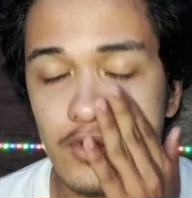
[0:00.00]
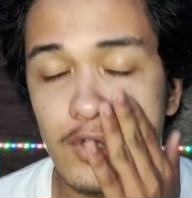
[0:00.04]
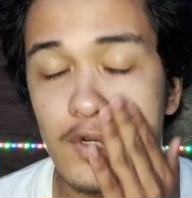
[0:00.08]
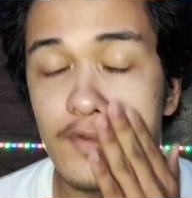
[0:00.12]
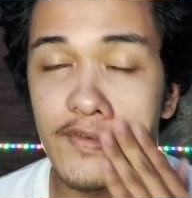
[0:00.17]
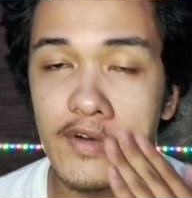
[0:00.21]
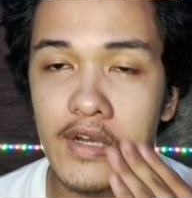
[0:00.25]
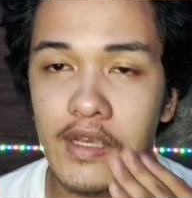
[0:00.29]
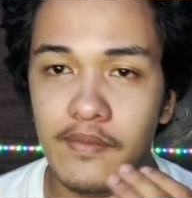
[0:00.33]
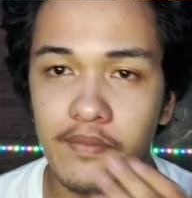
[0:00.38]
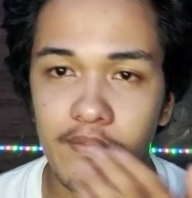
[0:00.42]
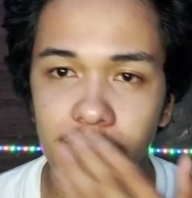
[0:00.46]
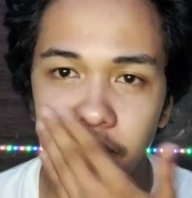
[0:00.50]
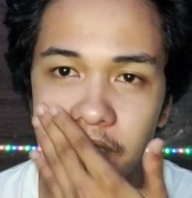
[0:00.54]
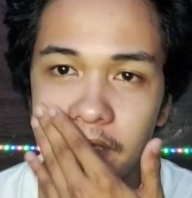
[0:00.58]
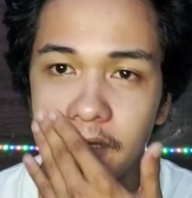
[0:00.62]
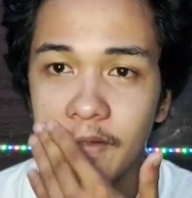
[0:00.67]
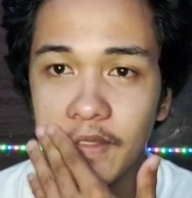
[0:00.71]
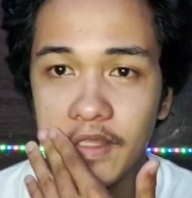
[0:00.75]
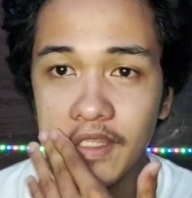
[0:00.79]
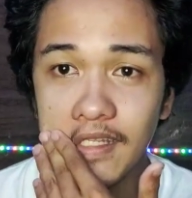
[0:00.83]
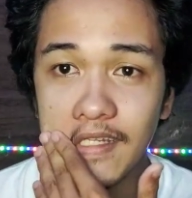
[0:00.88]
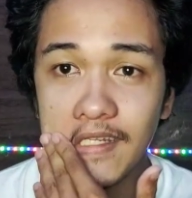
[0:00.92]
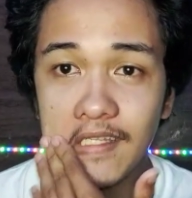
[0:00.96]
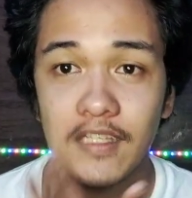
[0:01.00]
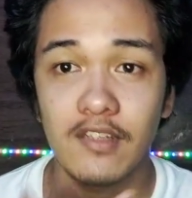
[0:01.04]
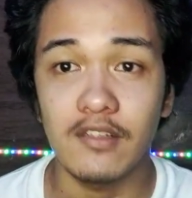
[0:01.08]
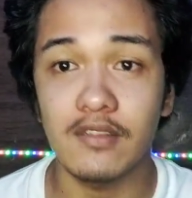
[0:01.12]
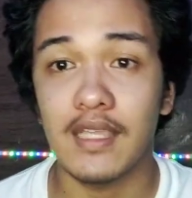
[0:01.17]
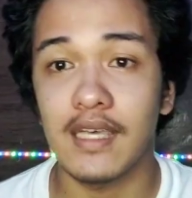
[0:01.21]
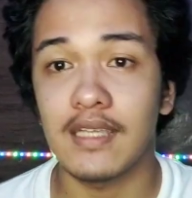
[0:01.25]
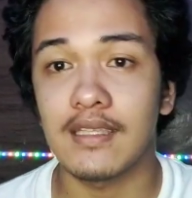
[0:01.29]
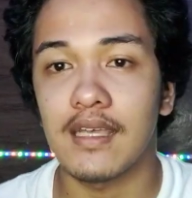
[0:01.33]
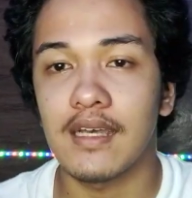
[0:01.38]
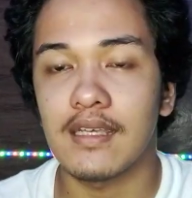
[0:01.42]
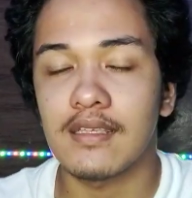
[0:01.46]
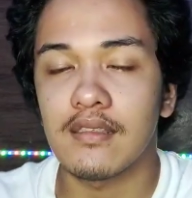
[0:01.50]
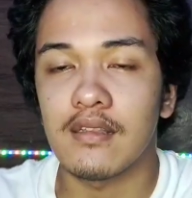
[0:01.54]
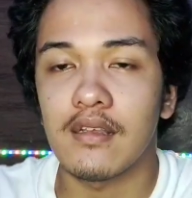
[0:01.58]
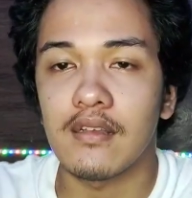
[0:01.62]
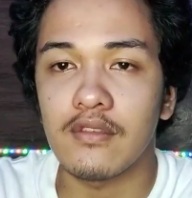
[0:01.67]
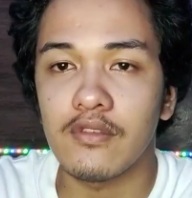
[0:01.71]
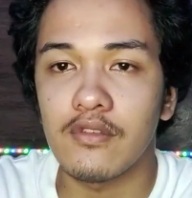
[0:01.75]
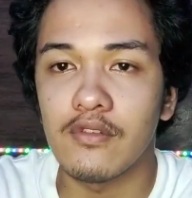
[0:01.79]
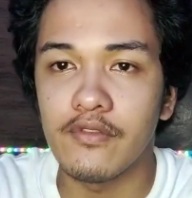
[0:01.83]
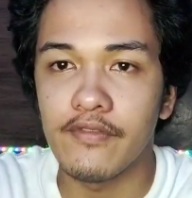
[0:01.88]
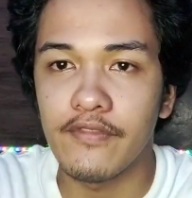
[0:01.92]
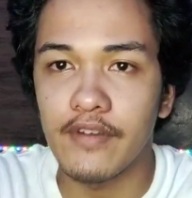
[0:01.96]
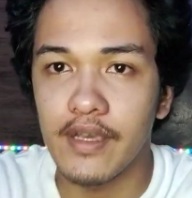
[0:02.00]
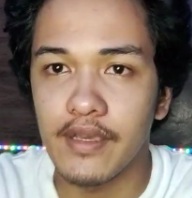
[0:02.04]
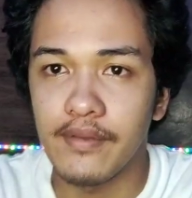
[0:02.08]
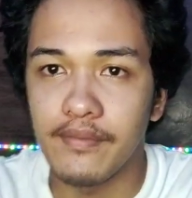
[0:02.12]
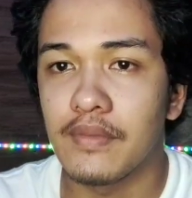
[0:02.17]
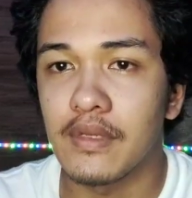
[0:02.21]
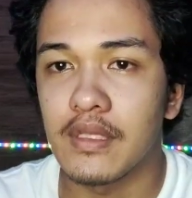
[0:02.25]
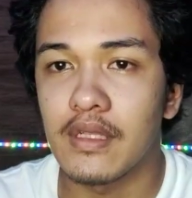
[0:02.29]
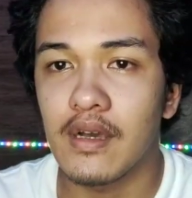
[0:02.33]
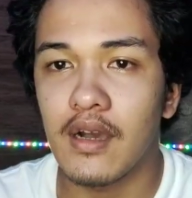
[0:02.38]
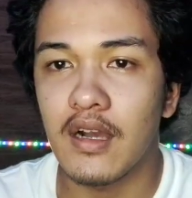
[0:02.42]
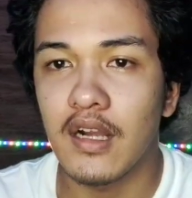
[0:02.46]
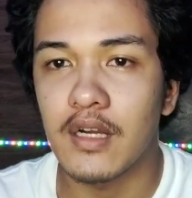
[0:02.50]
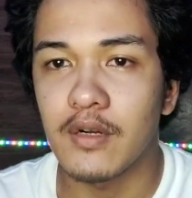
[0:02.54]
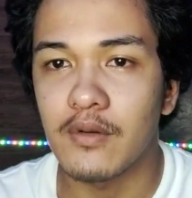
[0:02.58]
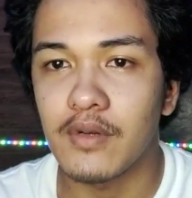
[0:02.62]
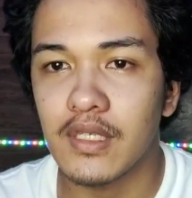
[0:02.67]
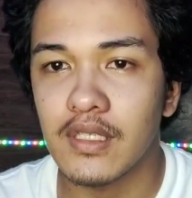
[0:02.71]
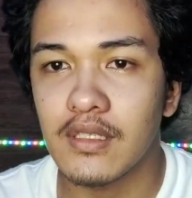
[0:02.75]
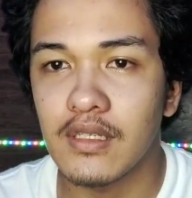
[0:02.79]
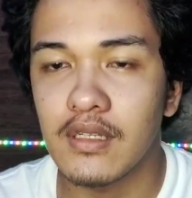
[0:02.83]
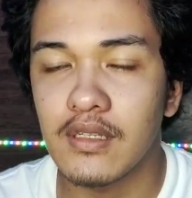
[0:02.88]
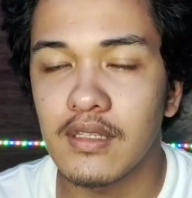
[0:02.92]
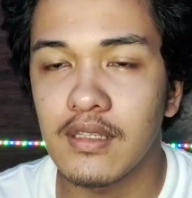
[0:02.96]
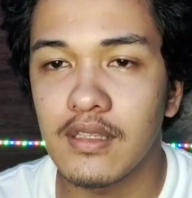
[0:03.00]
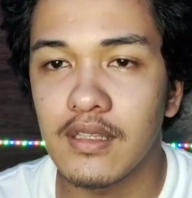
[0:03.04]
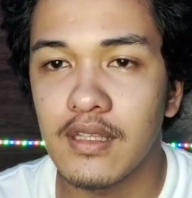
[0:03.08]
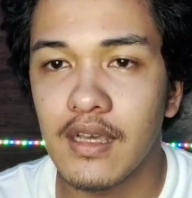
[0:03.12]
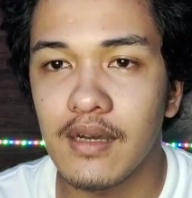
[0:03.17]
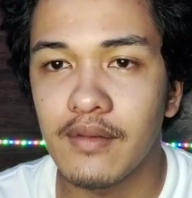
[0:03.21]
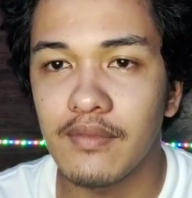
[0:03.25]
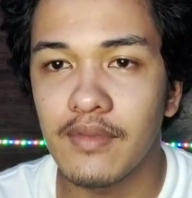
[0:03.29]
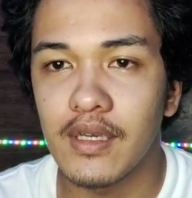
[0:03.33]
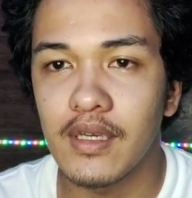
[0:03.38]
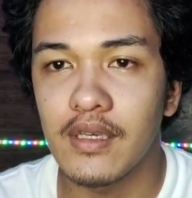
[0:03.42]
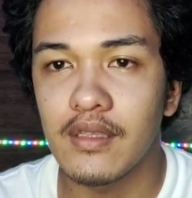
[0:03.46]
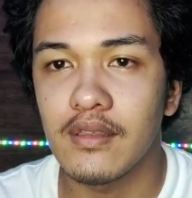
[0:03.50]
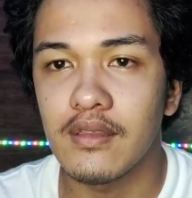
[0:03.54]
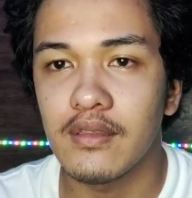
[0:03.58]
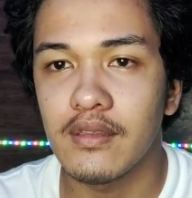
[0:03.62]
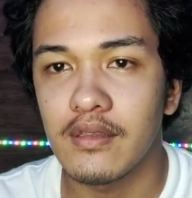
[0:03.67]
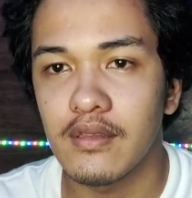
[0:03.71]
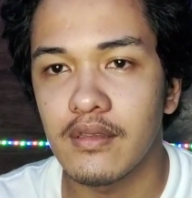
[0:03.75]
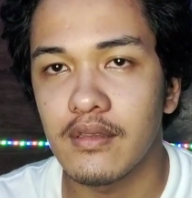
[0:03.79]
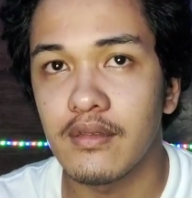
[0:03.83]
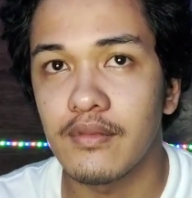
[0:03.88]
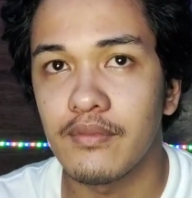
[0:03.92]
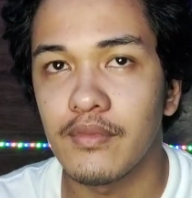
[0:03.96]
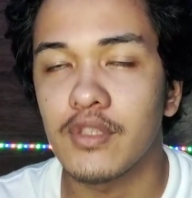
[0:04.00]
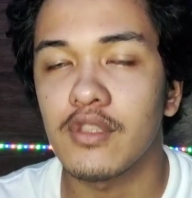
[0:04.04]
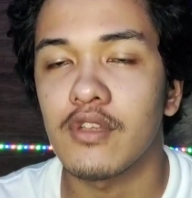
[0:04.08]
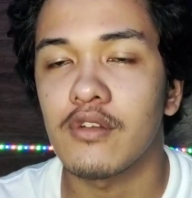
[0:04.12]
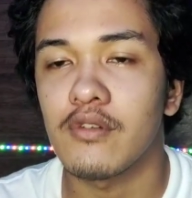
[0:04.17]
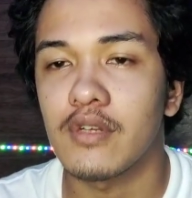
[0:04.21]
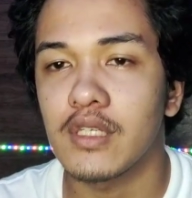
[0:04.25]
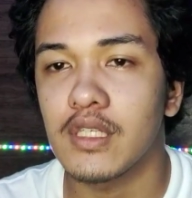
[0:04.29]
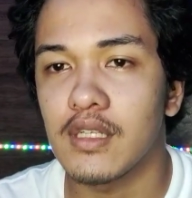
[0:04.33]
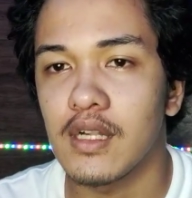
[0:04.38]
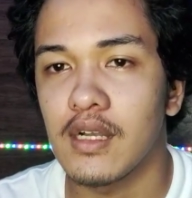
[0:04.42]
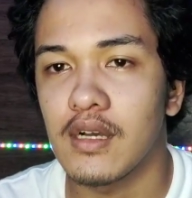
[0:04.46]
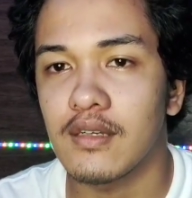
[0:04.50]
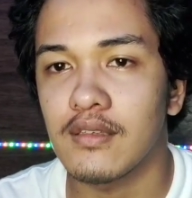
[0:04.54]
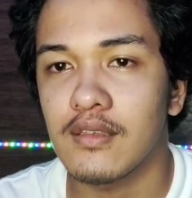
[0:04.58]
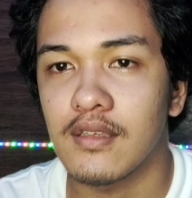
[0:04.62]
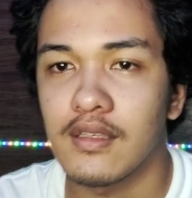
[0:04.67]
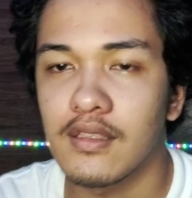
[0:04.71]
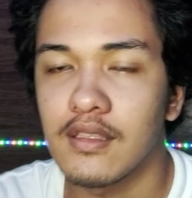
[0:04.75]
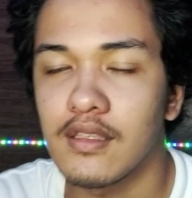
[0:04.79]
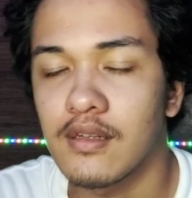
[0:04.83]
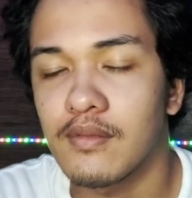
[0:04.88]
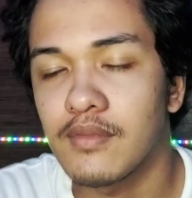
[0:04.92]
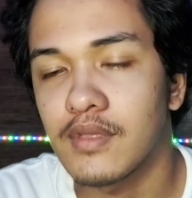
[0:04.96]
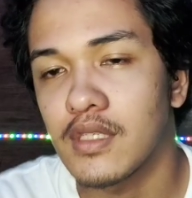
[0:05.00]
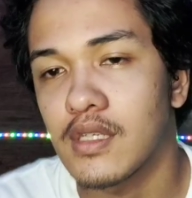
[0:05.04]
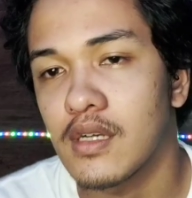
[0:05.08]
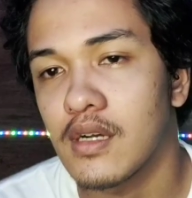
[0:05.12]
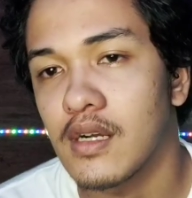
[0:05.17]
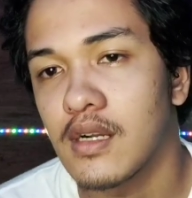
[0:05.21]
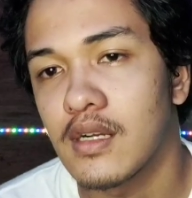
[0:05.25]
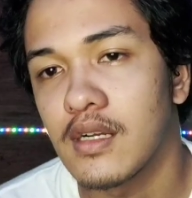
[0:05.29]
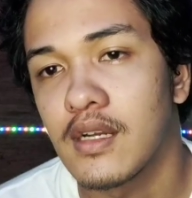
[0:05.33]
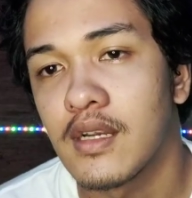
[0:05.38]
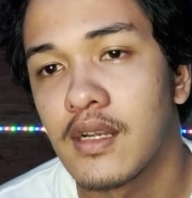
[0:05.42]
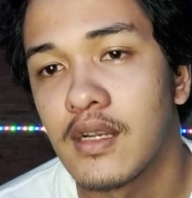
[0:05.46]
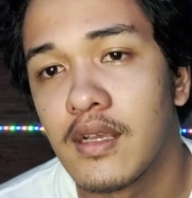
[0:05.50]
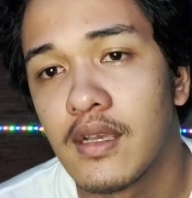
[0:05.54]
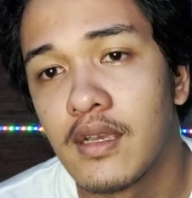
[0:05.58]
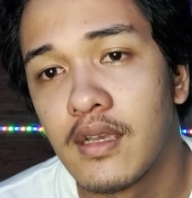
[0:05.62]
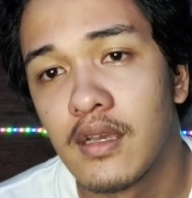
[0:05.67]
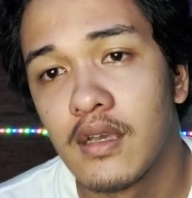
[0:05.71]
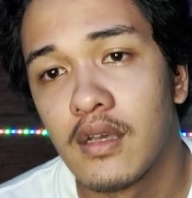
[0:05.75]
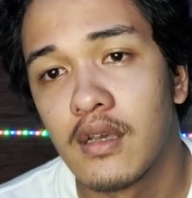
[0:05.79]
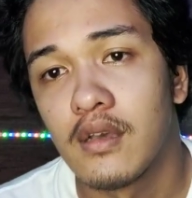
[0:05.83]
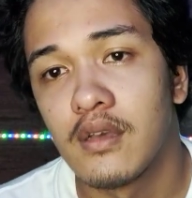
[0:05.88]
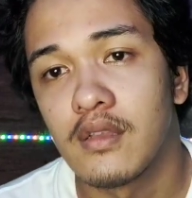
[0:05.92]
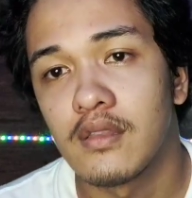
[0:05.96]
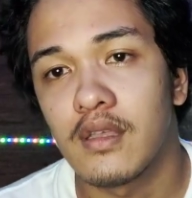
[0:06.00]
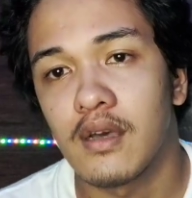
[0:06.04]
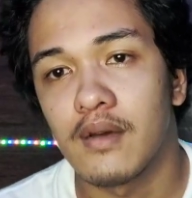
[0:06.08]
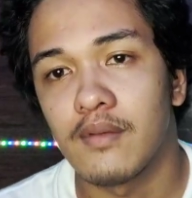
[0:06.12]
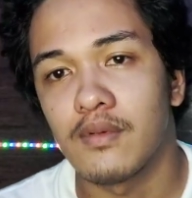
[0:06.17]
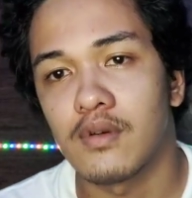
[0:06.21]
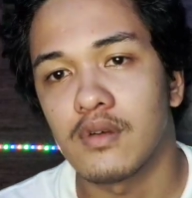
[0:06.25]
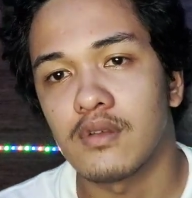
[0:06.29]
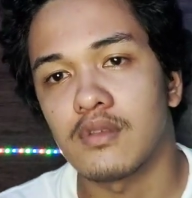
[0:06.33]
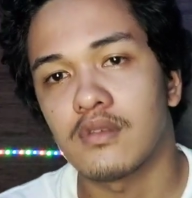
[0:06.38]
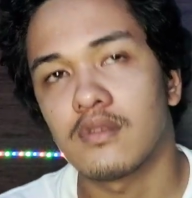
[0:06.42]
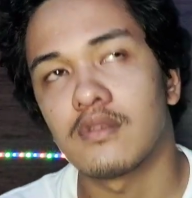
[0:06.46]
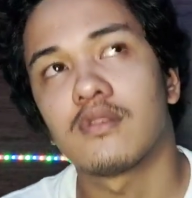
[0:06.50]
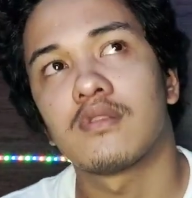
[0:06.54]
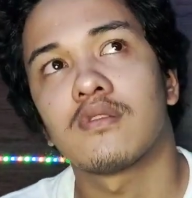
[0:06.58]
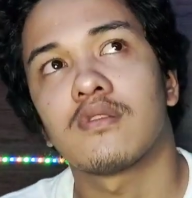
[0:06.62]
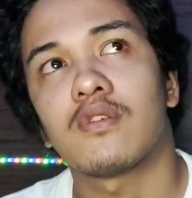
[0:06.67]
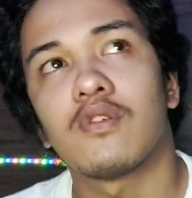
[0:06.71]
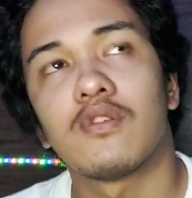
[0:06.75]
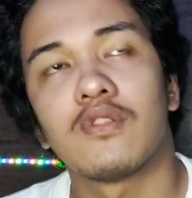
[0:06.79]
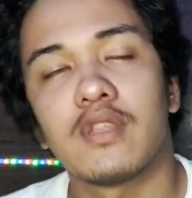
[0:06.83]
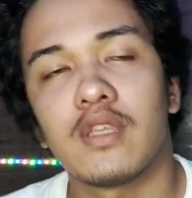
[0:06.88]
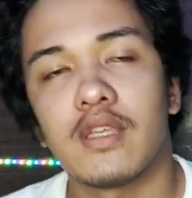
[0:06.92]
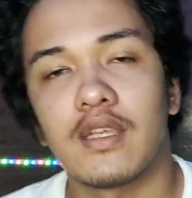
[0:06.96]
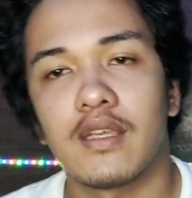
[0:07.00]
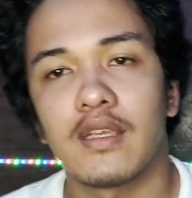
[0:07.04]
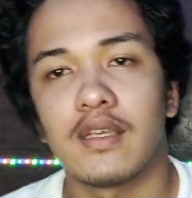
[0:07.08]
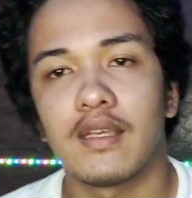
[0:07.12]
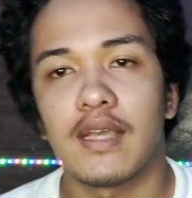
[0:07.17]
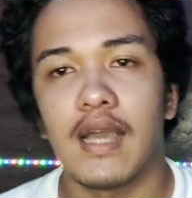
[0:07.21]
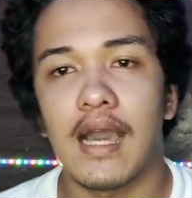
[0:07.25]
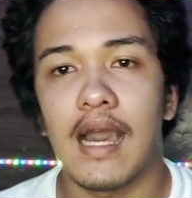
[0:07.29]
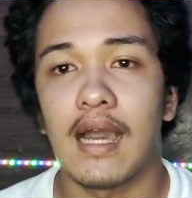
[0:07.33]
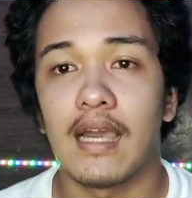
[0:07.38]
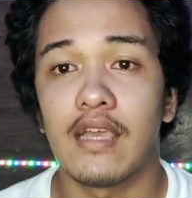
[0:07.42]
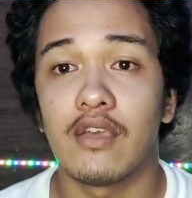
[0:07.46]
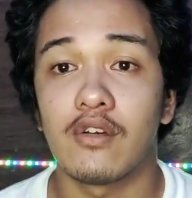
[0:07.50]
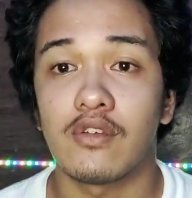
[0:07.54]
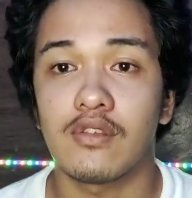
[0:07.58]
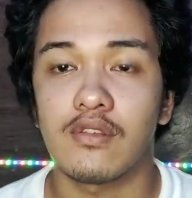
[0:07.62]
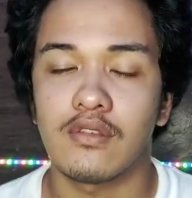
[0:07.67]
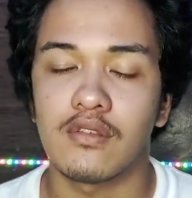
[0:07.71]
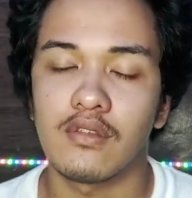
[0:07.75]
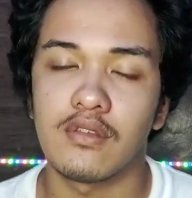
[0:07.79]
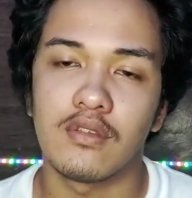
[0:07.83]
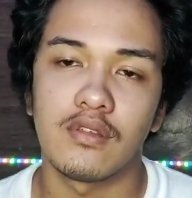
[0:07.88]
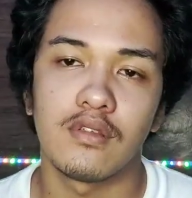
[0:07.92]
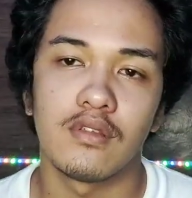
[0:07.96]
2.5 pero hindi na daw tataas ng 2.5 pina car wash na din namin motor wash lang kasi hindi naman siya car tapos konting ayos